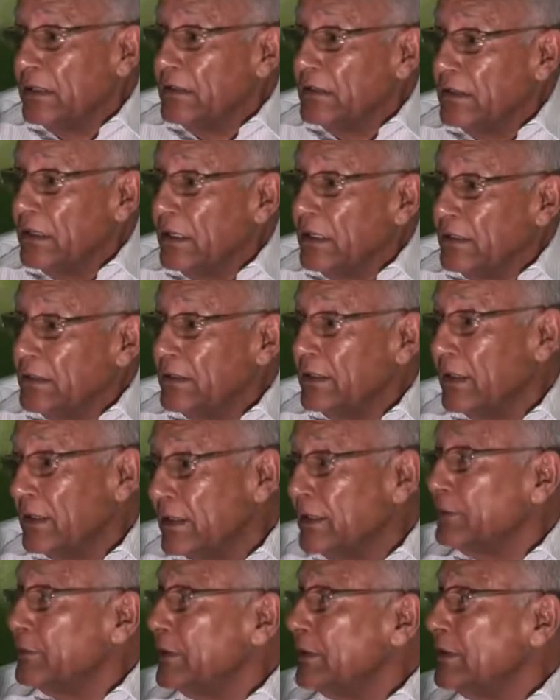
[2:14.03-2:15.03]
Y ahí es
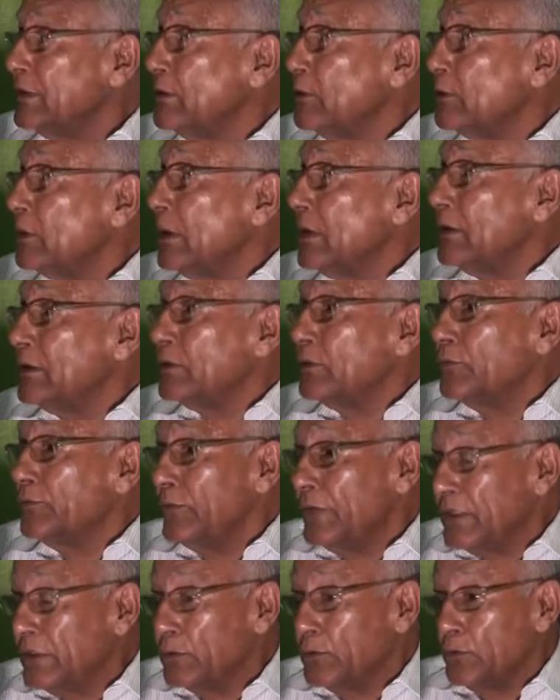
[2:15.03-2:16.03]
que vienen los grandes
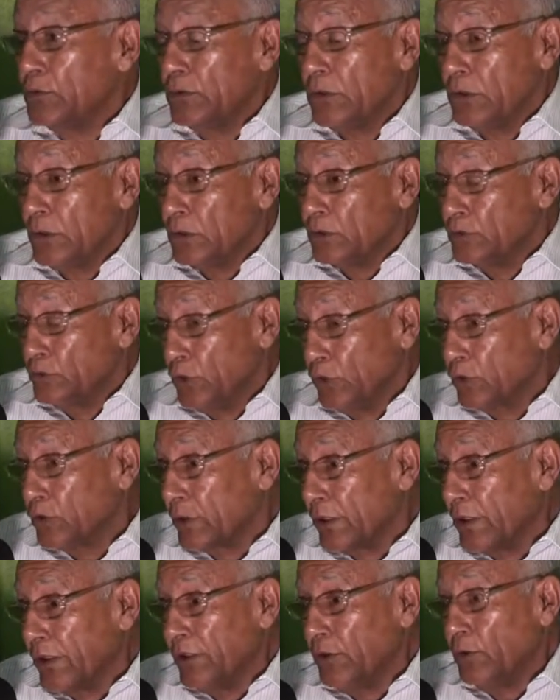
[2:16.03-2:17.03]
conflictos. Yo
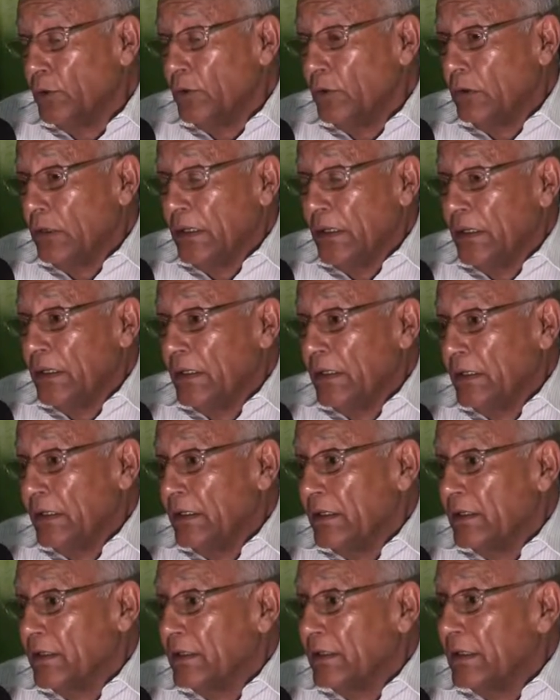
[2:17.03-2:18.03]
creo
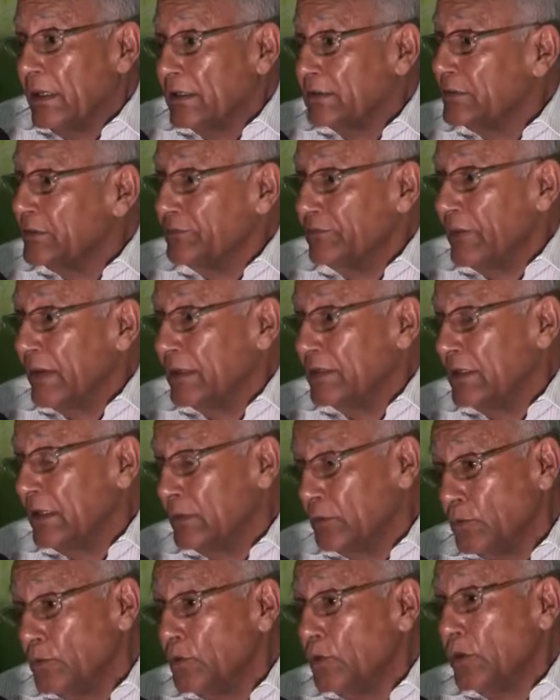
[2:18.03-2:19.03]
eh, que hacen falta
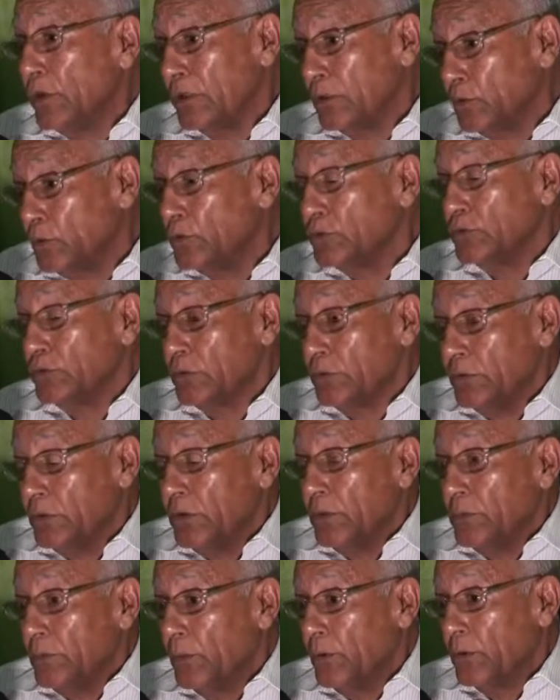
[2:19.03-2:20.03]
algunos recursos,
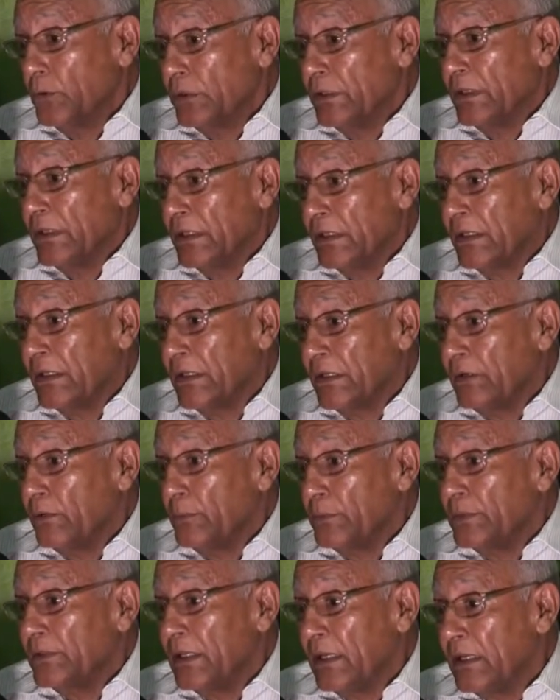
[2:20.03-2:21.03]
porque el
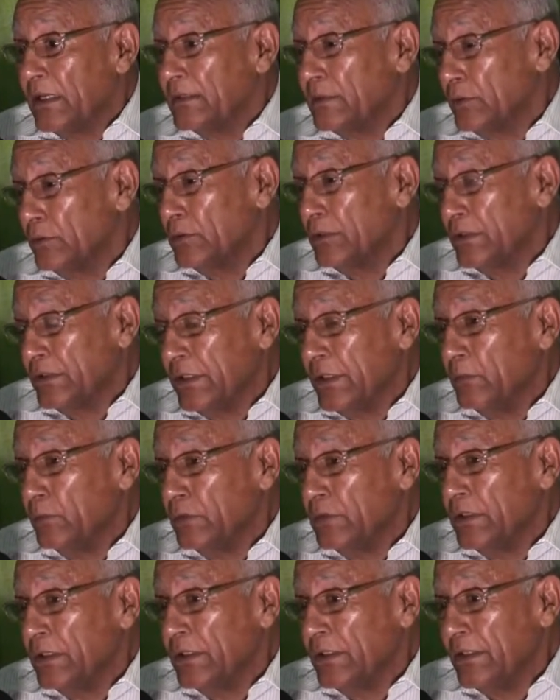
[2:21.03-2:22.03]
hospital, hasta donde tengo
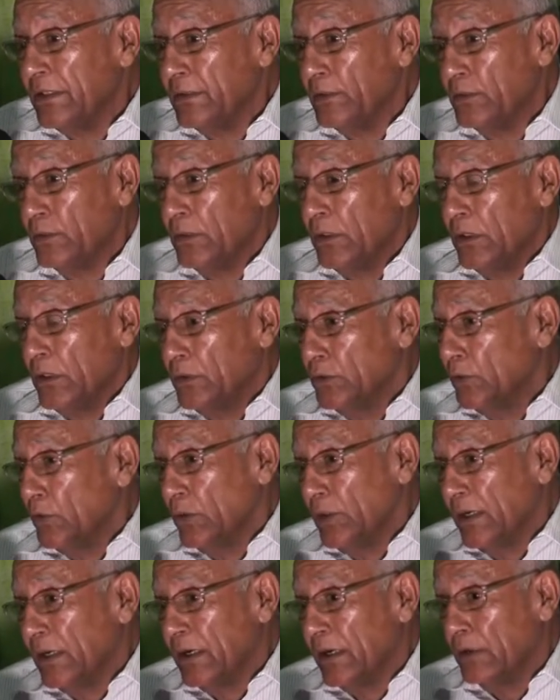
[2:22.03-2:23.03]
entendido, no
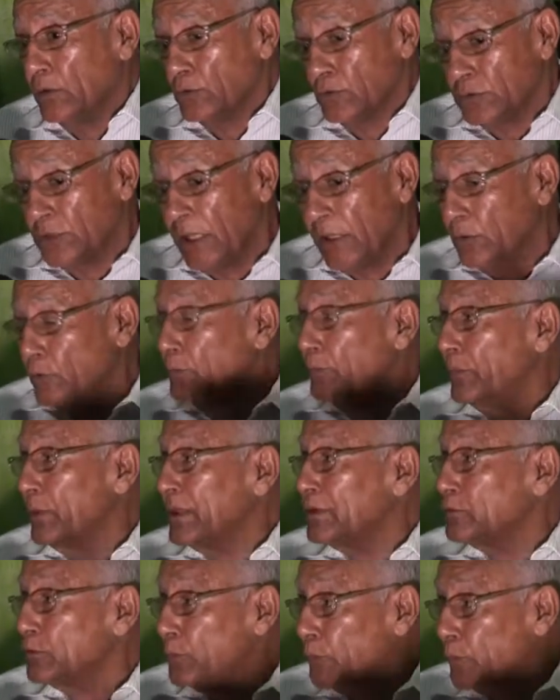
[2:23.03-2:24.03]
le han ajustado un
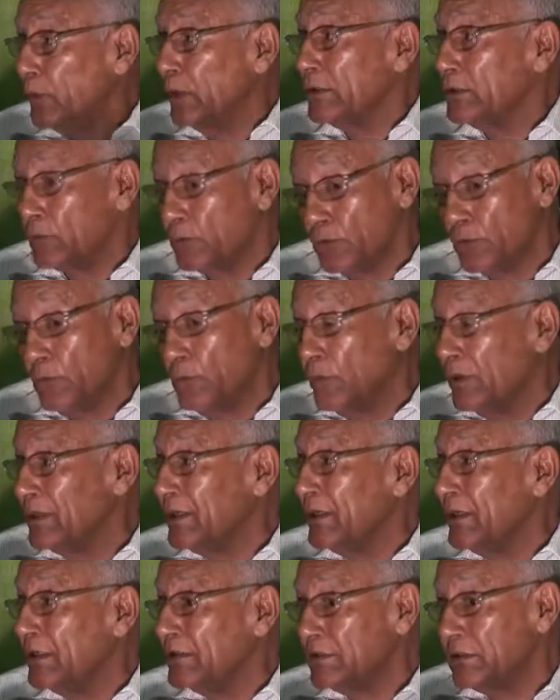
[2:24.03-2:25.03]
presupuesto como el
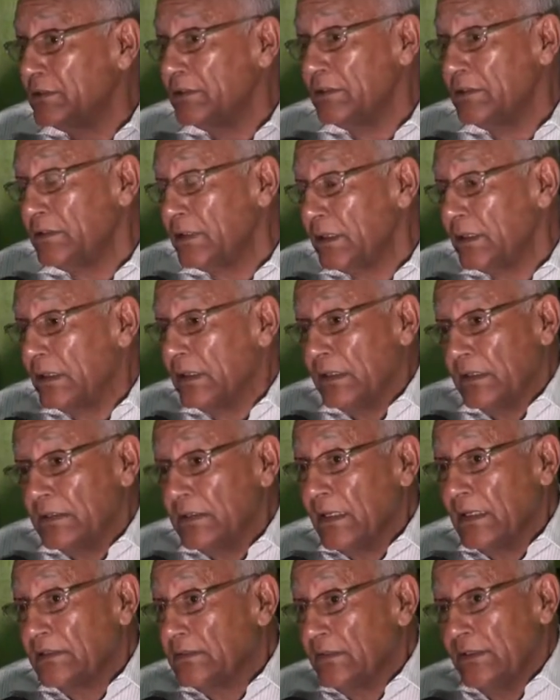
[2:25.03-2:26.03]
que necesita
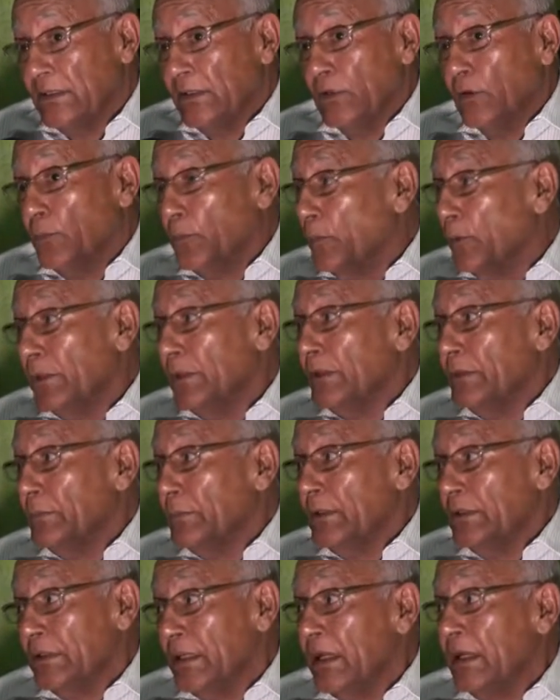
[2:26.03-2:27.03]
y así no pueden
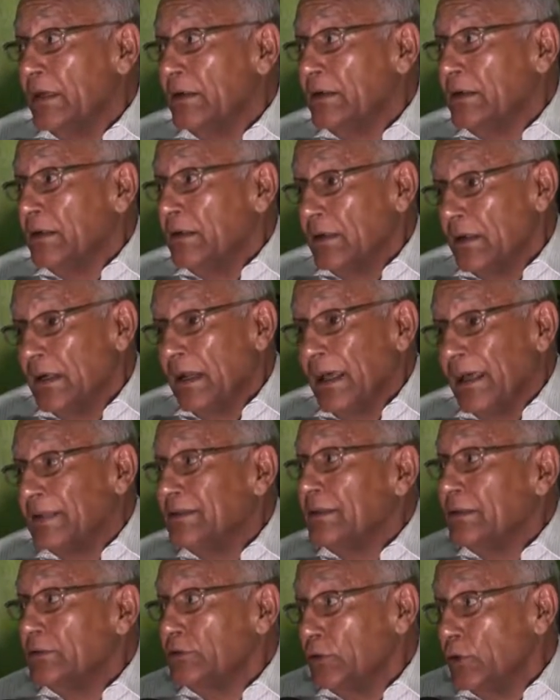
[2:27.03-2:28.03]
brindar las
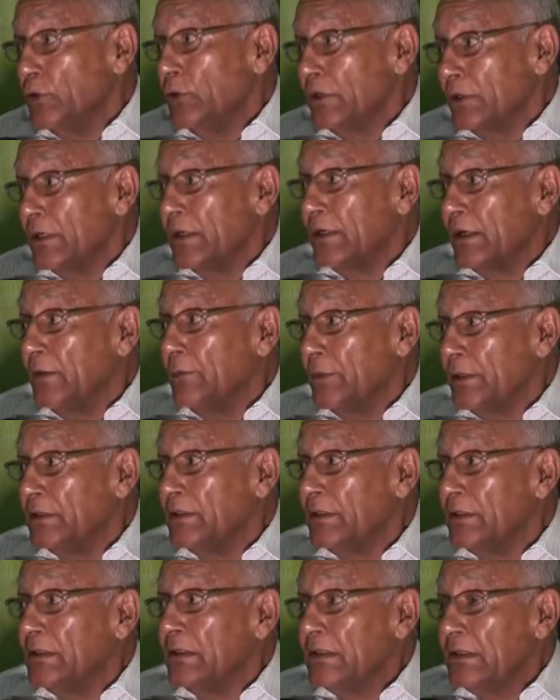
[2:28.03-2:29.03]
atenciones que
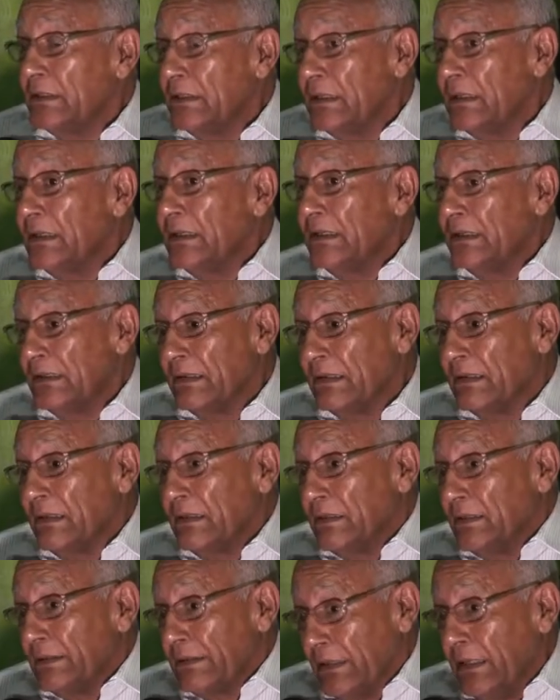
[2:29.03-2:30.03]
realmente
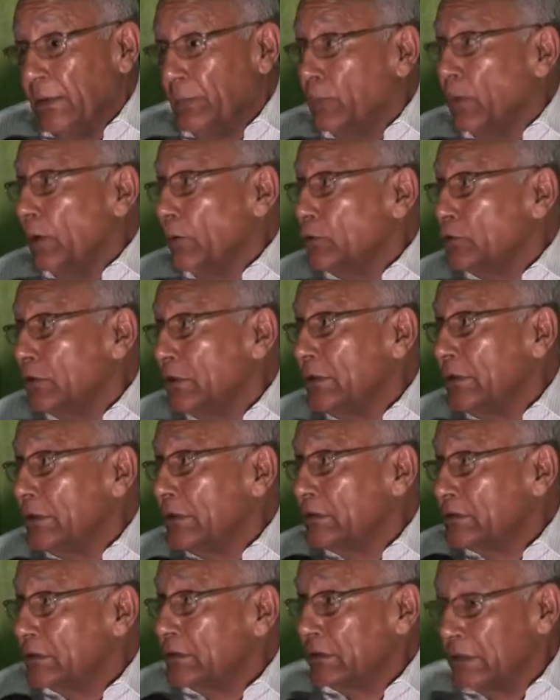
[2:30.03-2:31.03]
eh, el pueblo se
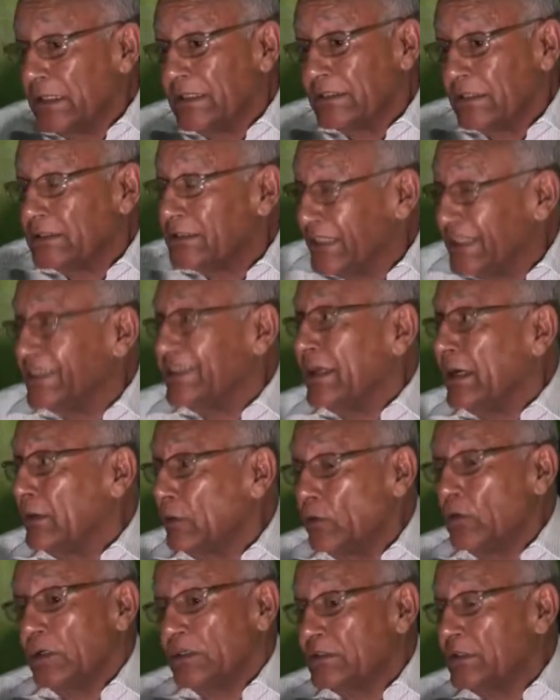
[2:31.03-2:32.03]
necesita,
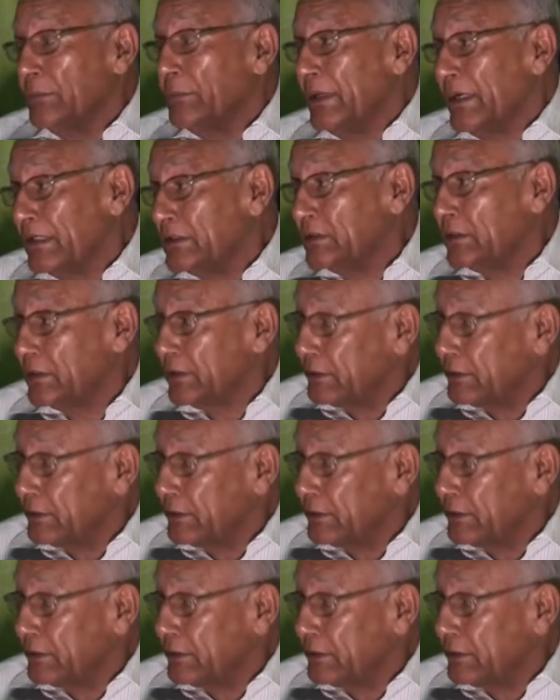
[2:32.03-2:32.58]
¿no? que se merece.